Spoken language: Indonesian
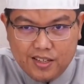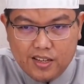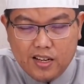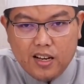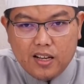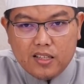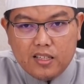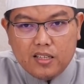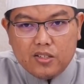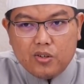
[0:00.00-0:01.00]
Karena
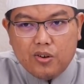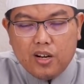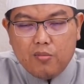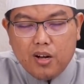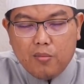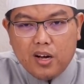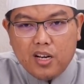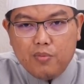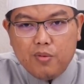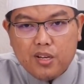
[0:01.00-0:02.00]
ketika seorang
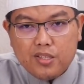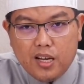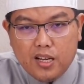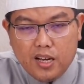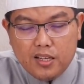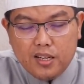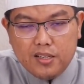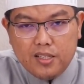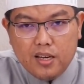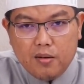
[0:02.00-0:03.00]
menghadapi masalah
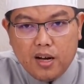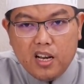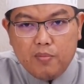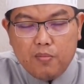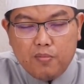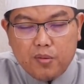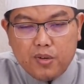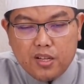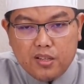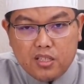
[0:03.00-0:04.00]
dan dia hadapi
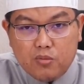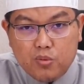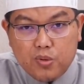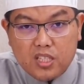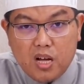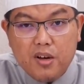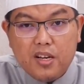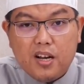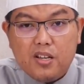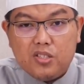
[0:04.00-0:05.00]
permasalahan tersebut, pertama
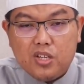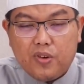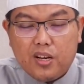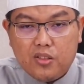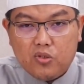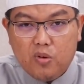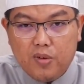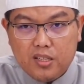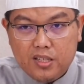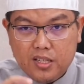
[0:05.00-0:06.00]
dengan istighfar dan
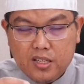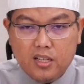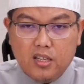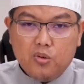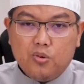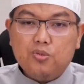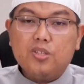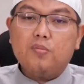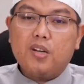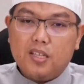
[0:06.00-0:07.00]
taubat itu
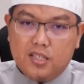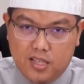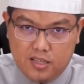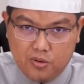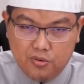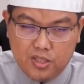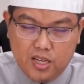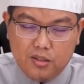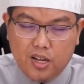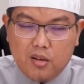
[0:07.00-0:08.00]
kunci keberhasilan. Kunci
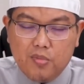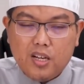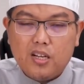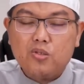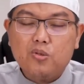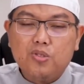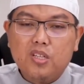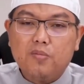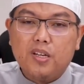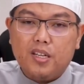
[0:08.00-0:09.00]
Allah akan berikan
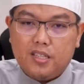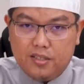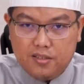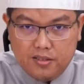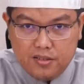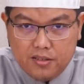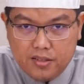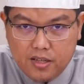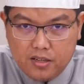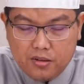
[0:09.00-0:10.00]
solusi kepadanya.
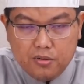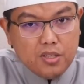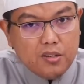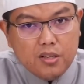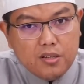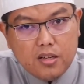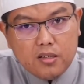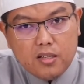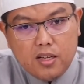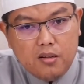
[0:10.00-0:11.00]
Ya, kunci Allah.
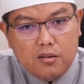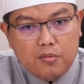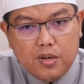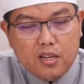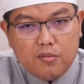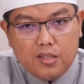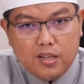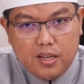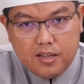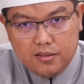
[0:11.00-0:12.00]
Kita ini banyak
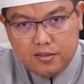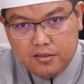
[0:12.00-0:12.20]
masalah.